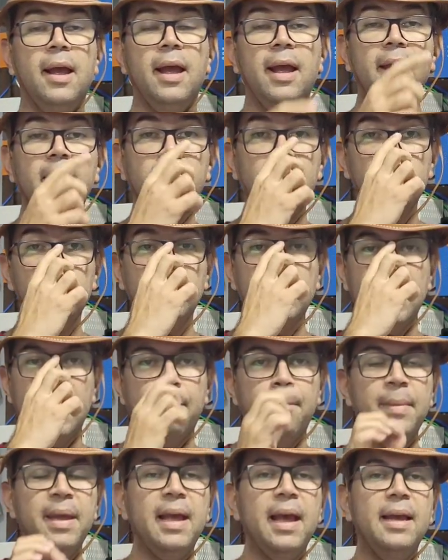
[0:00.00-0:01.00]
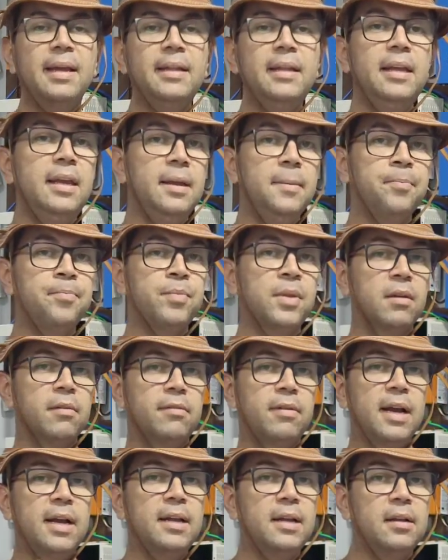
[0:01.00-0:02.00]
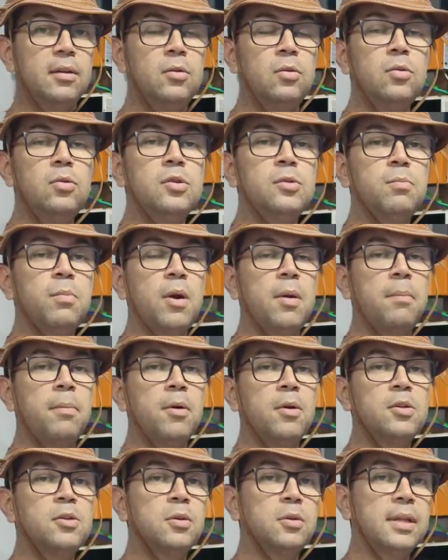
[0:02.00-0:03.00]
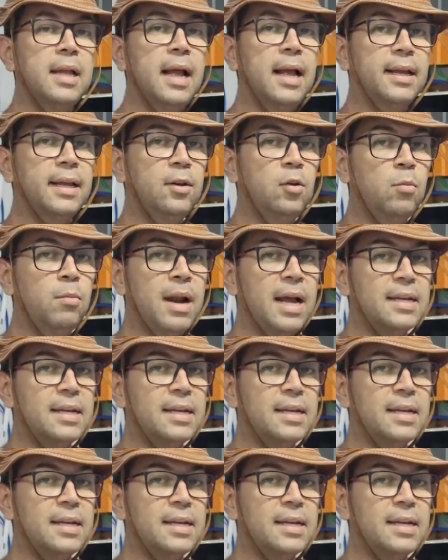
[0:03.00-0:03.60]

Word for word: É isso que a BID vai nos proporcionar aqui no